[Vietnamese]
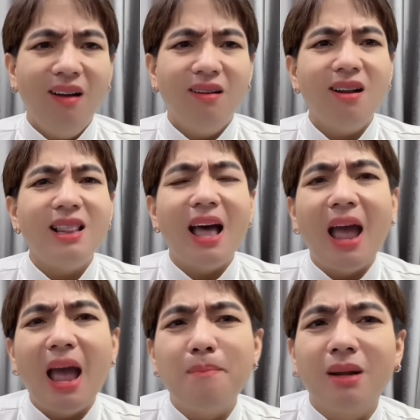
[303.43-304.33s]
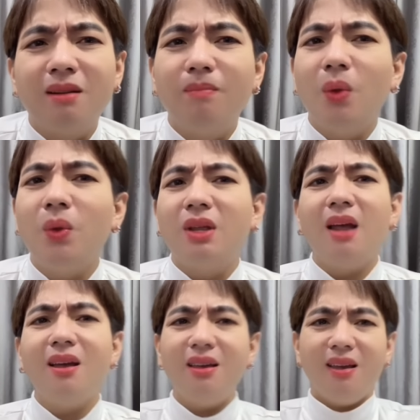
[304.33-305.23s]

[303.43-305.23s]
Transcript: nó làm mà mọi người thấy cái